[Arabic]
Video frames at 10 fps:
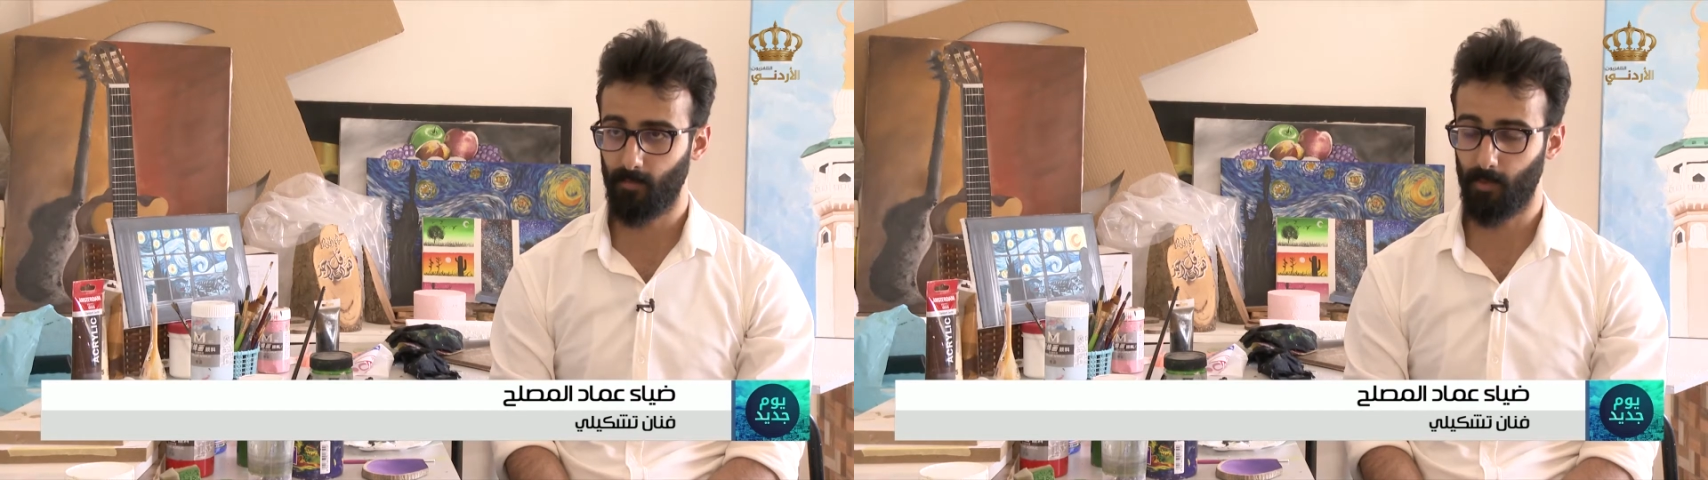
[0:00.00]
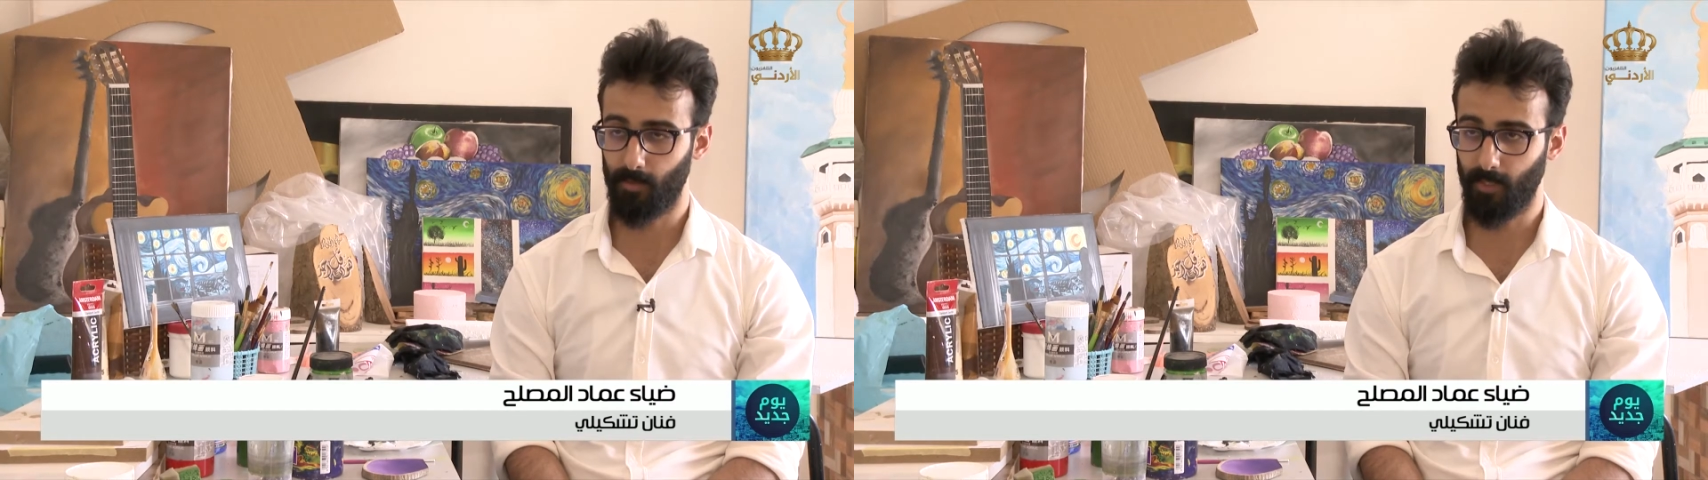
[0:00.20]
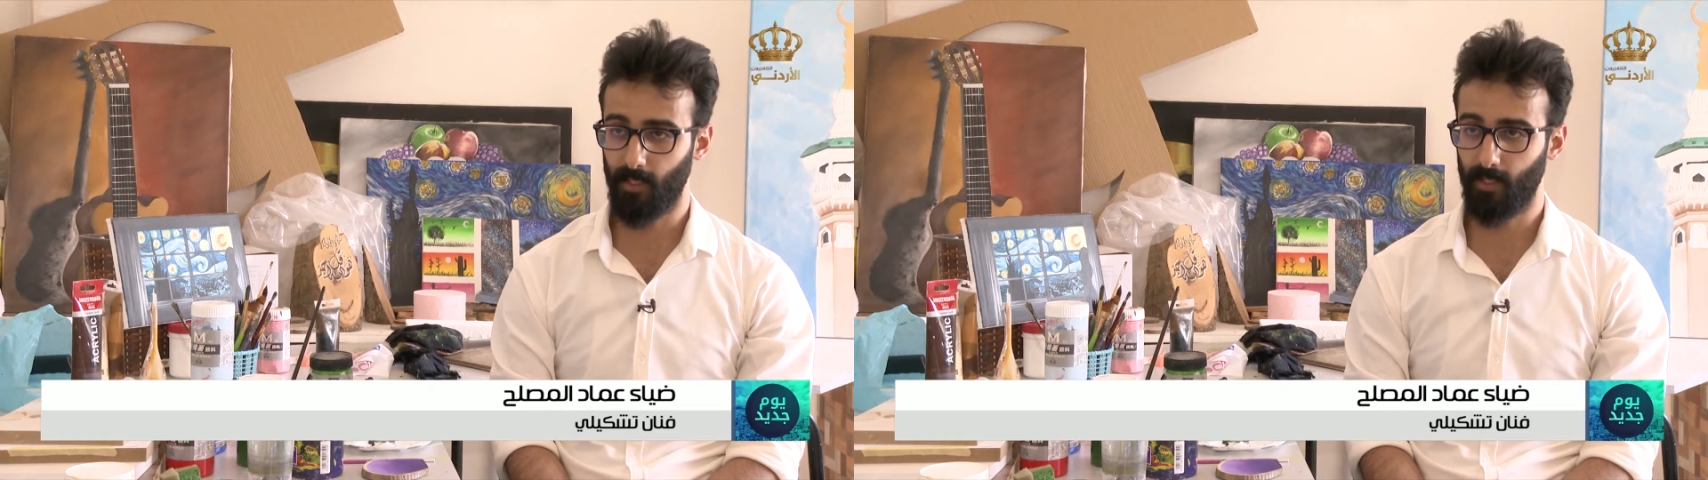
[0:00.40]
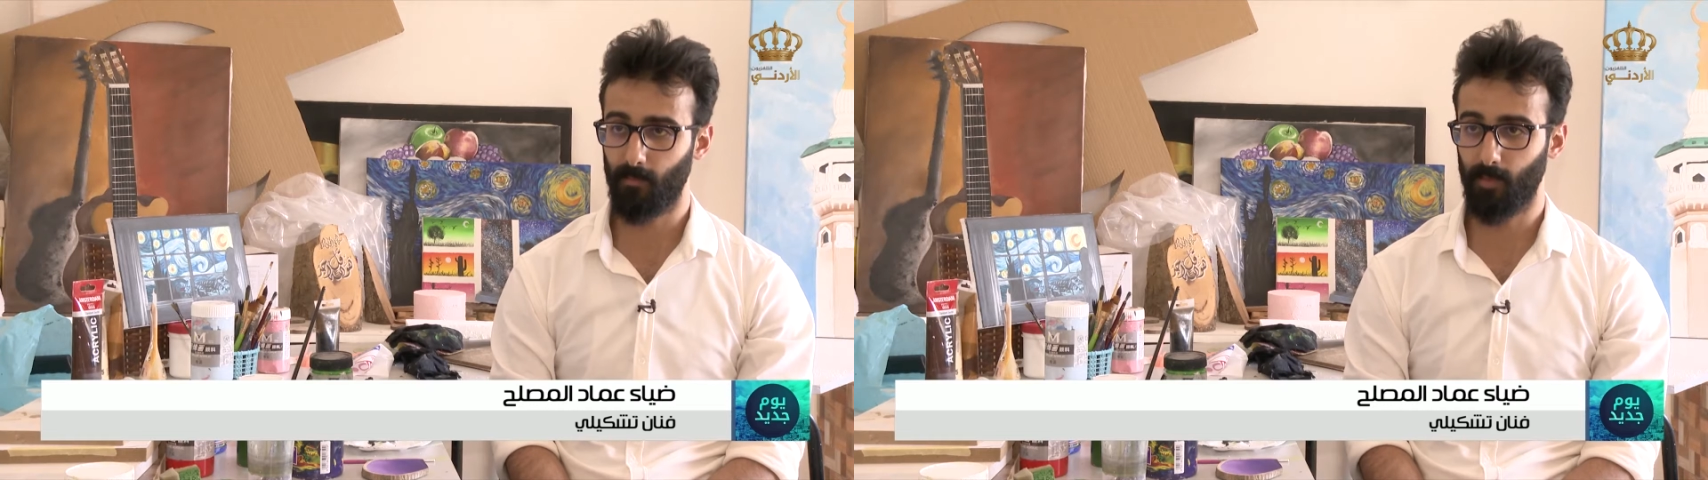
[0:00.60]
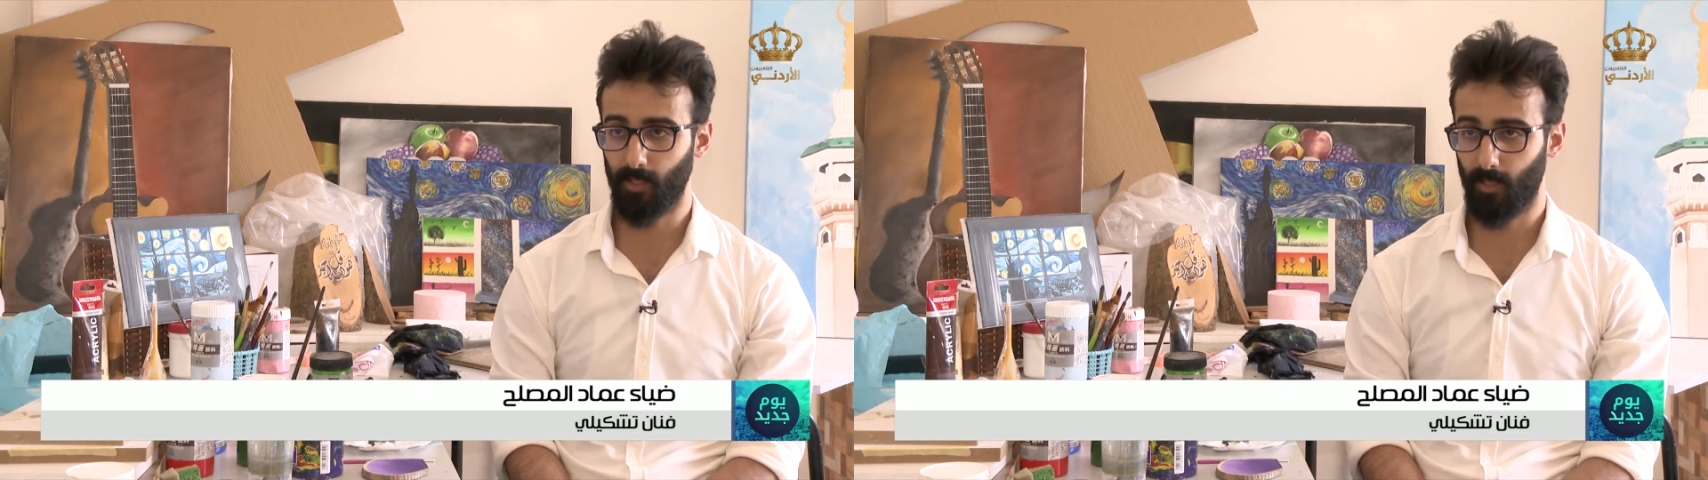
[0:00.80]
بالبدايه
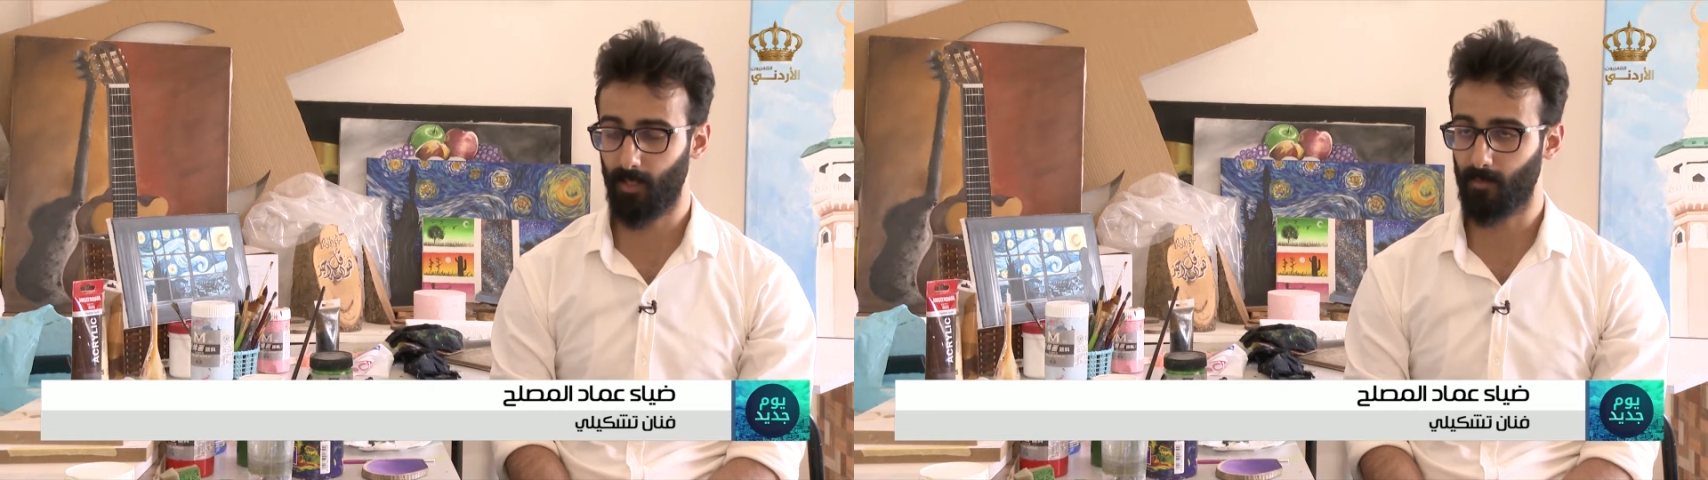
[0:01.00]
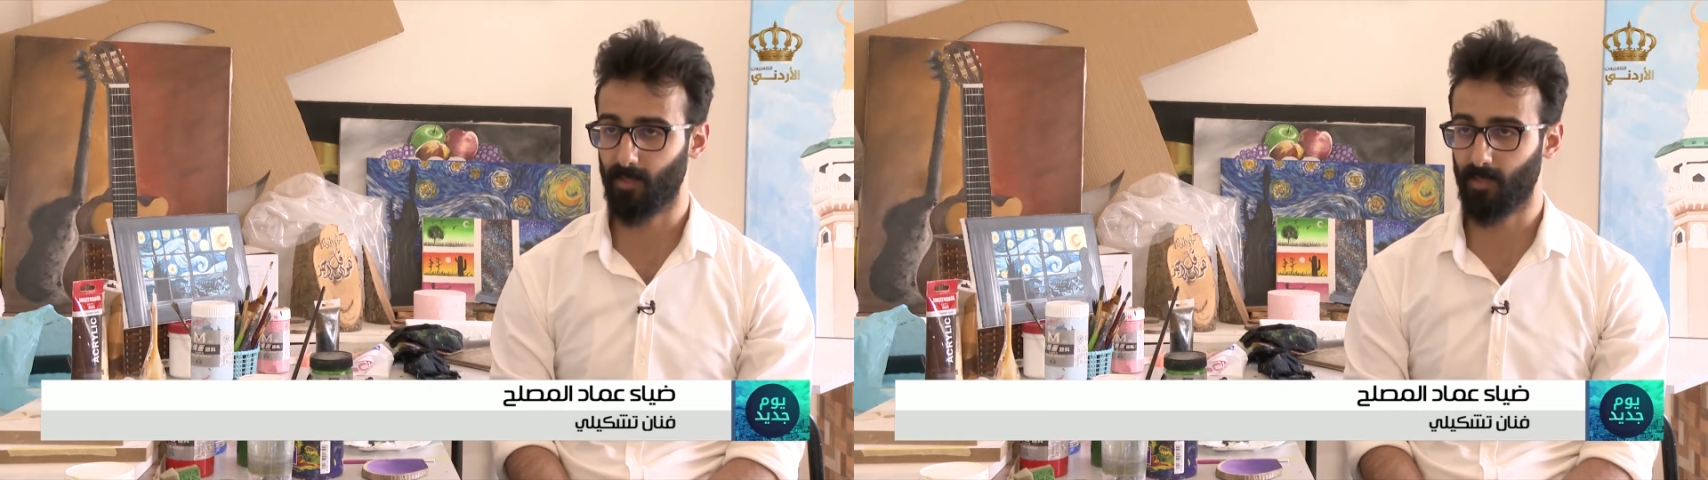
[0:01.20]
بقلم